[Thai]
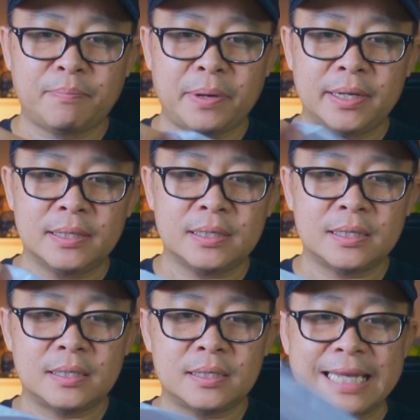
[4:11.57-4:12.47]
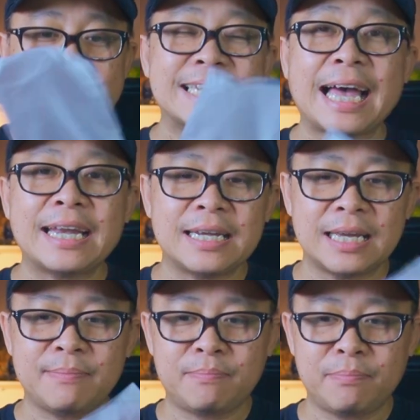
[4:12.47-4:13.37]
เป็นสายชาร์จ
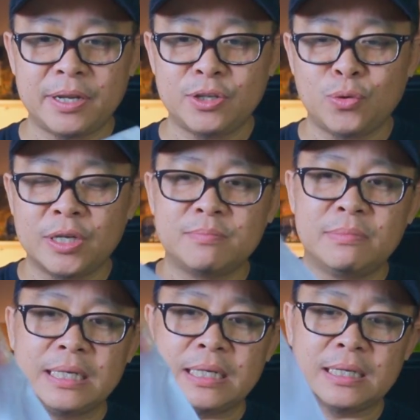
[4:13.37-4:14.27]
นะครับเป็น USB